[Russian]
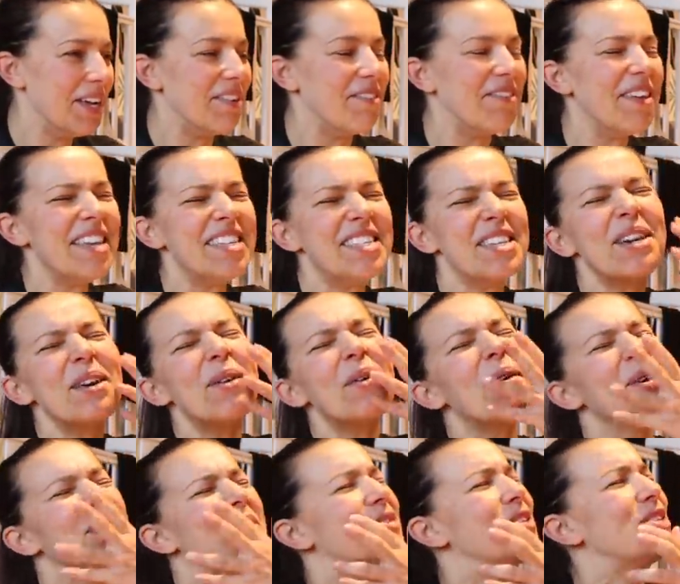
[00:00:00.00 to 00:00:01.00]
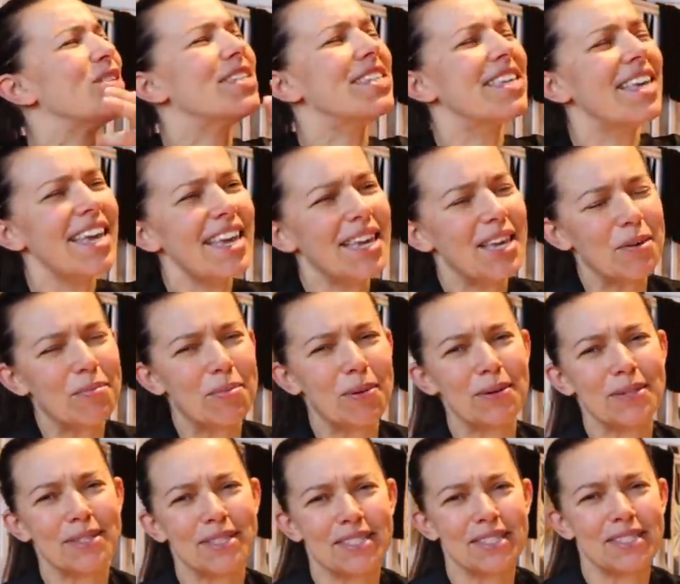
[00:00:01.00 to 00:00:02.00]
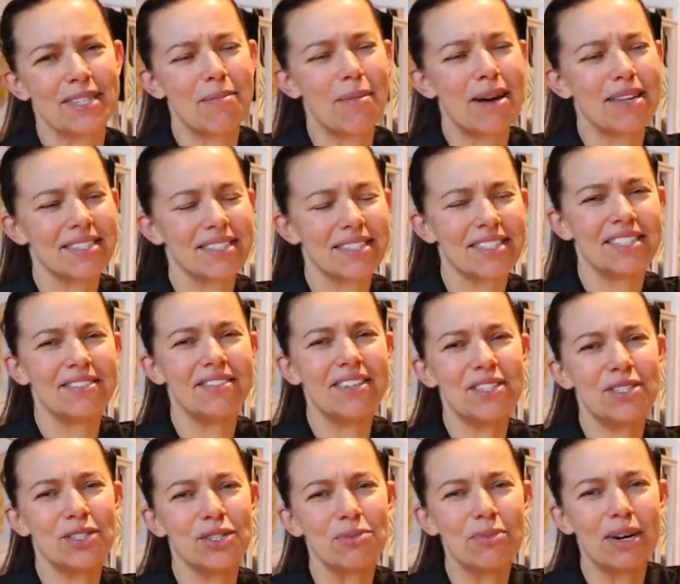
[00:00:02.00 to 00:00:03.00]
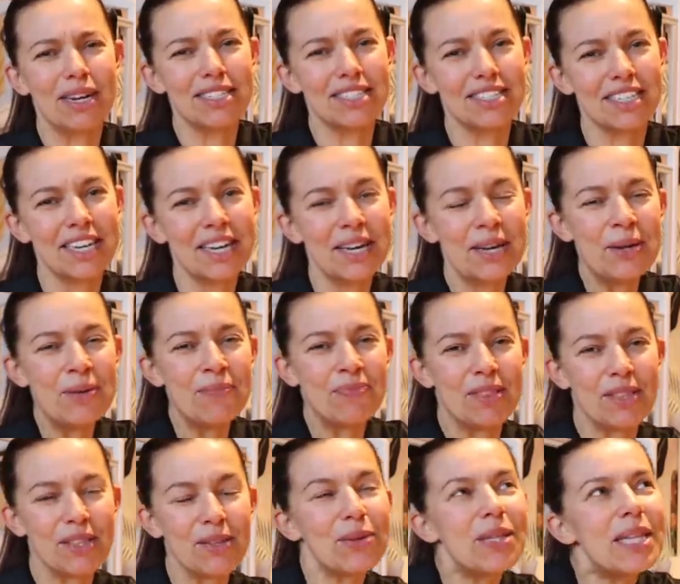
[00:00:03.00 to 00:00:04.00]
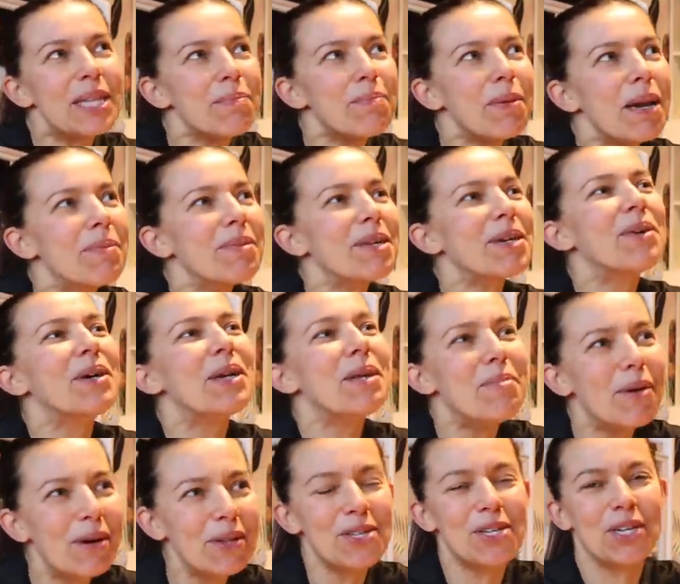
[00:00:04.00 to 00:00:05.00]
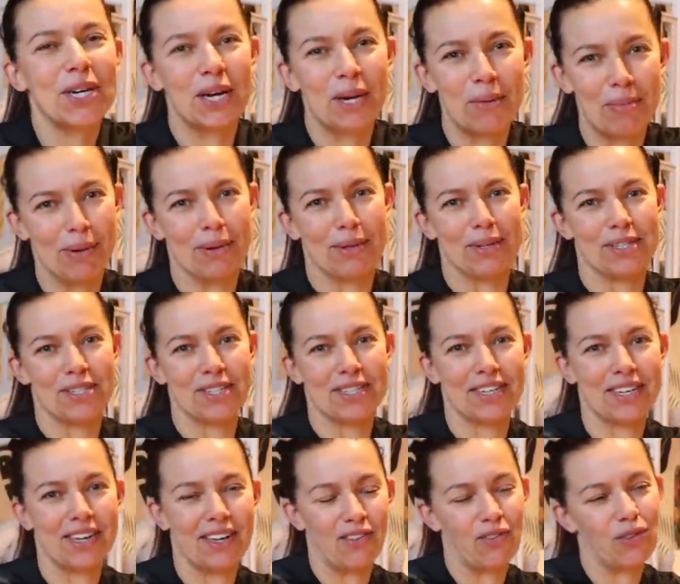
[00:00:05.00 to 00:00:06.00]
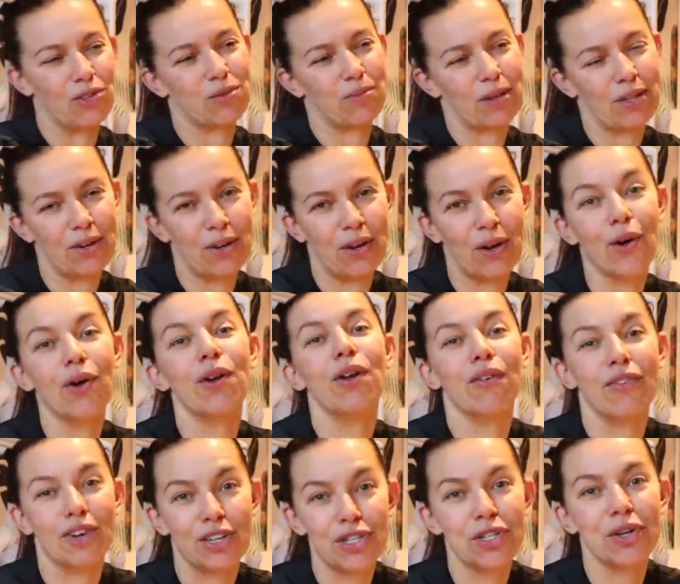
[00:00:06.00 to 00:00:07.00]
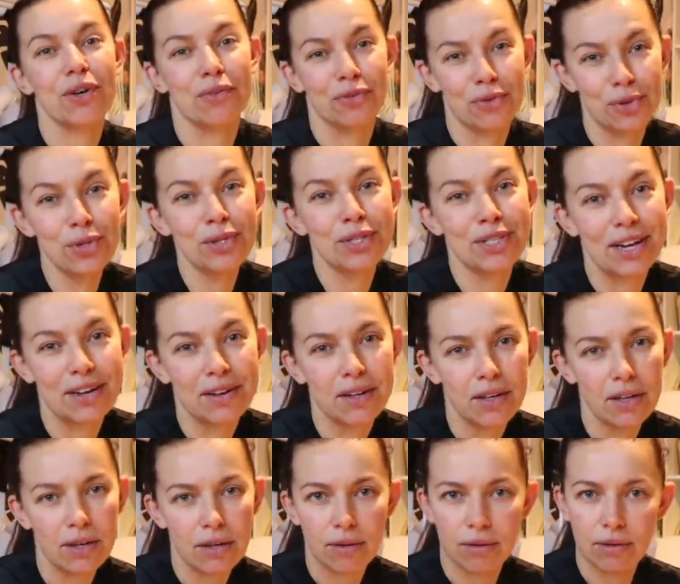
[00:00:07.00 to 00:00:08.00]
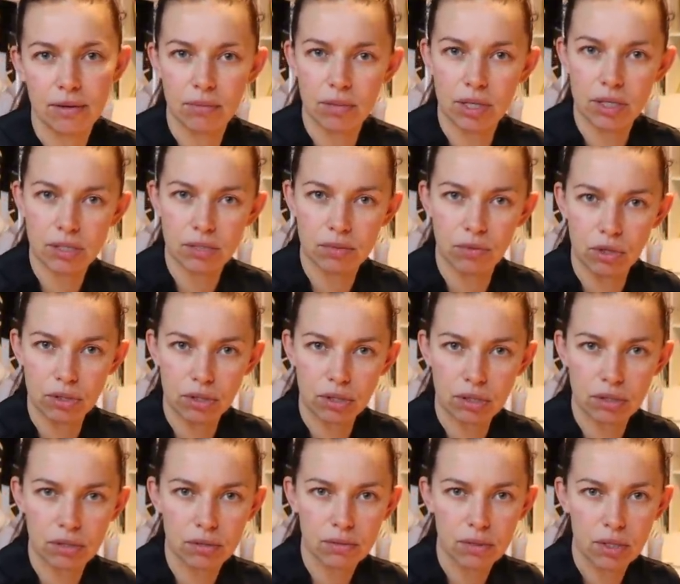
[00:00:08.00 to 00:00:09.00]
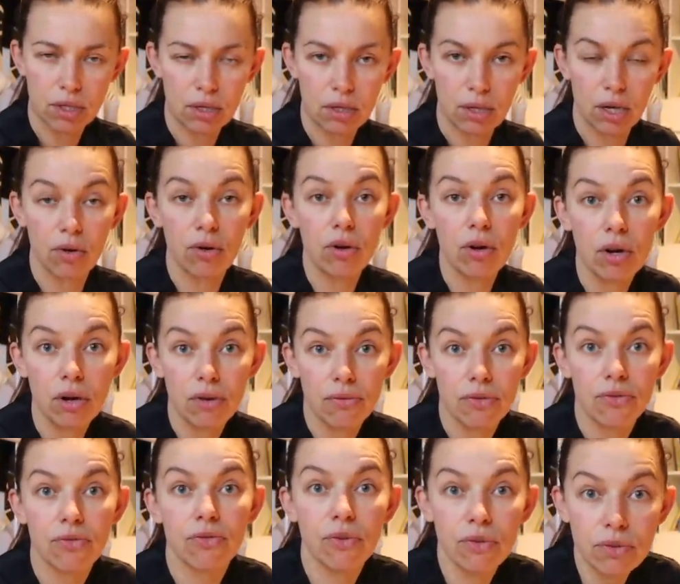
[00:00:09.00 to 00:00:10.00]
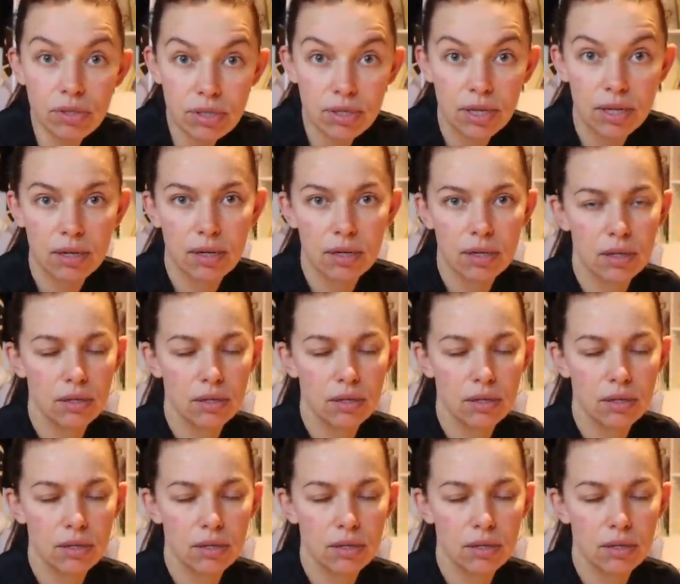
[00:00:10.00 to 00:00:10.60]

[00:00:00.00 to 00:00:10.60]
Весь рот в чизкейке просто замазался, весь чумазый. Ну, прям такой ребеночек-ребеночек. Я на нее смотрю, я говорю, Левка, что, вкусно? Он на меня смотрит. Я говорю, Лев, вкусно?